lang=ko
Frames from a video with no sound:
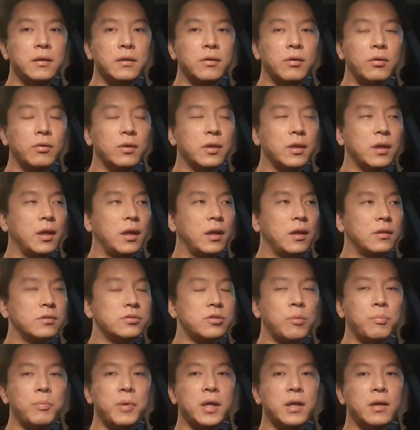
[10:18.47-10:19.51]
거기에
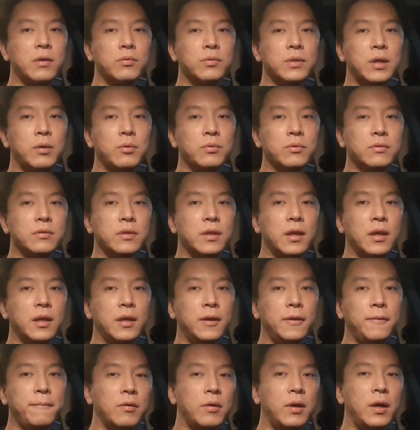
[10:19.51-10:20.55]
적폐라고
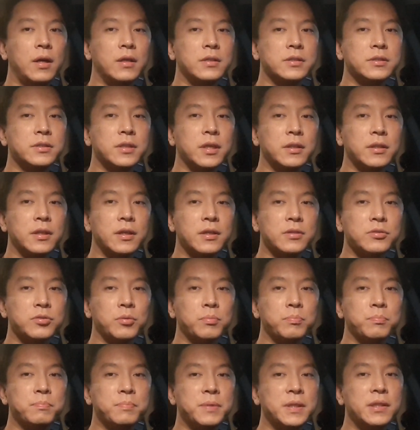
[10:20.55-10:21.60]
나오는데 와씨 옛날에
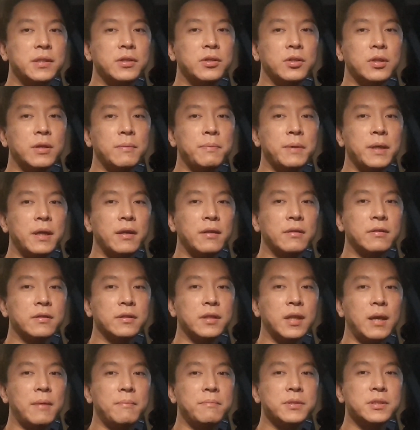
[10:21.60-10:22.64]
저 PD 연합회 있을
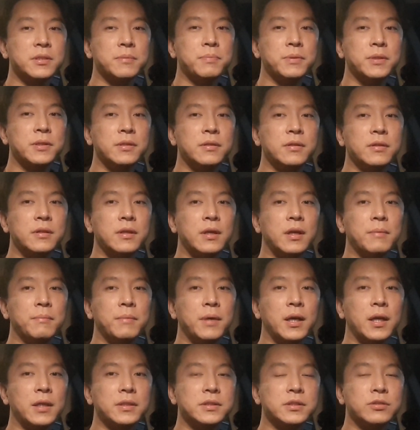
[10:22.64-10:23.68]
때 MBC PD들이랑
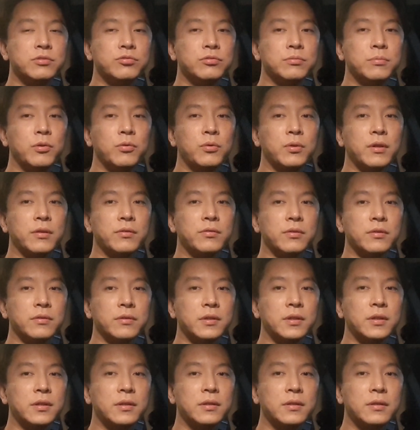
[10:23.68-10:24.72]
막 같이 술 먹고
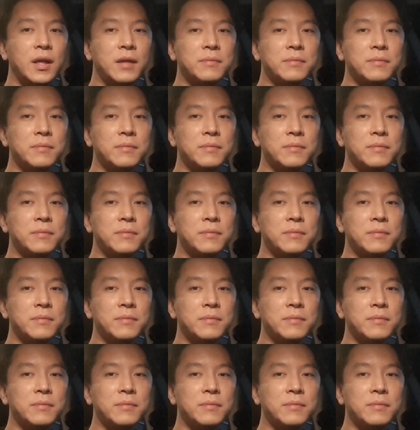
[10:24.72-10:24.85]
이랬었는데